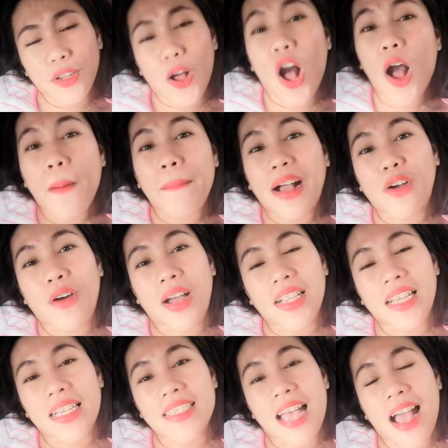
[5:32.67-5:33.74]
kung baguhan
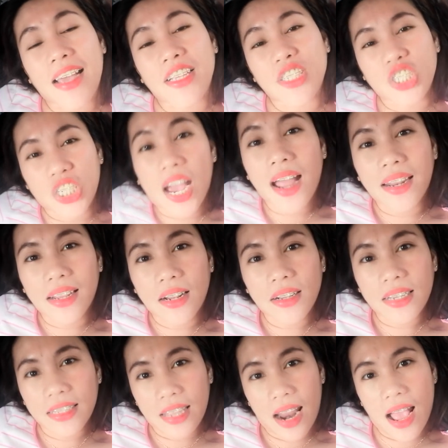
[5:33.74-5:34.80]
ka sa aking channel,
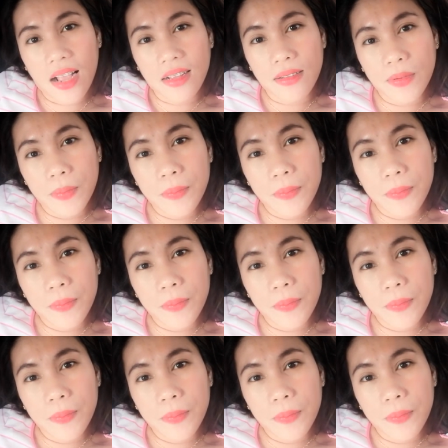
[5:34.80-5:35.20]
katalak,